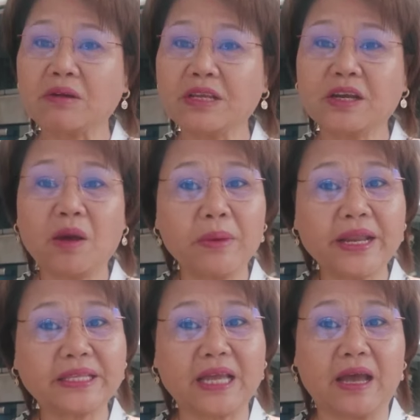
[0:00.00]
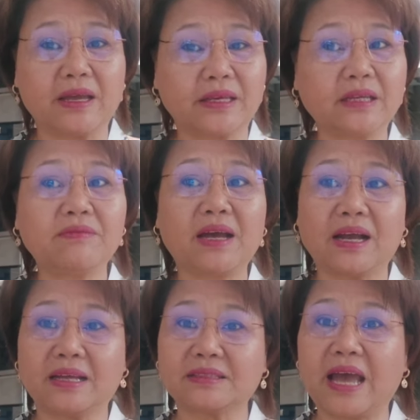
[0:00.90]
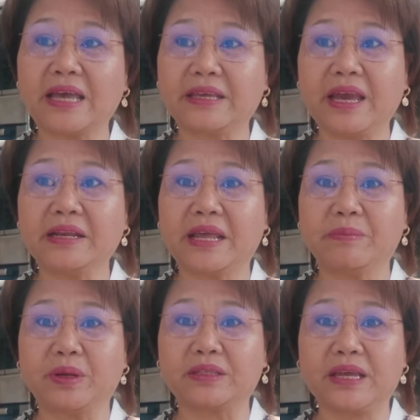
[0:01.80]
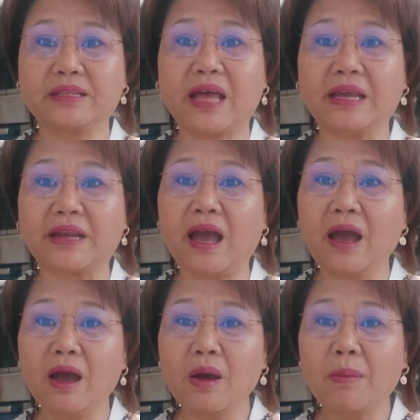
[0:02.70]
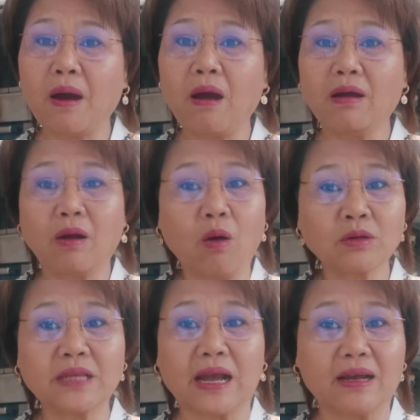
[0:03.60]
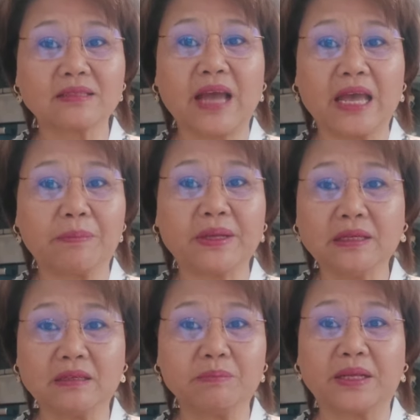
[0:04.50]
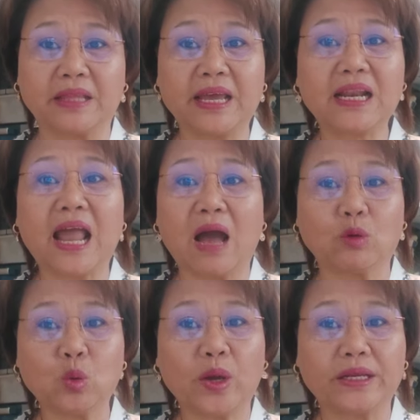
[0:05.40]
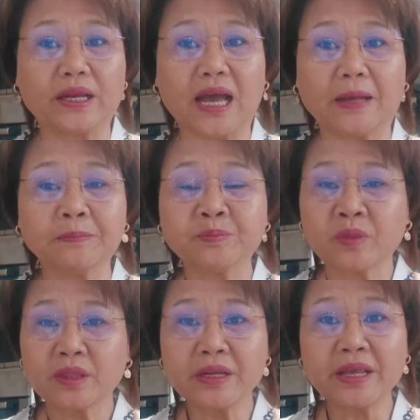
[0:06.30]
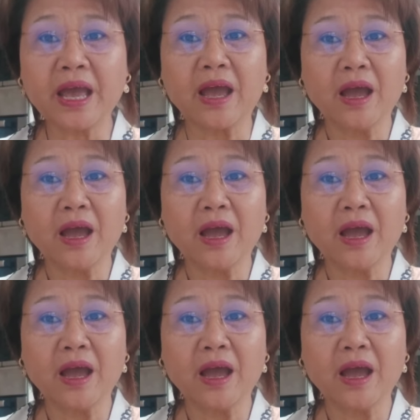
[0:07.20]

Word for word: วนี้ก็ไม่ได้จะคิดว่ากระจายแค่ในประเทศไทยนะ เพราะคงจะกระจายไปถึงประเทศลาวด้วยนะคะ ทีเนี้ย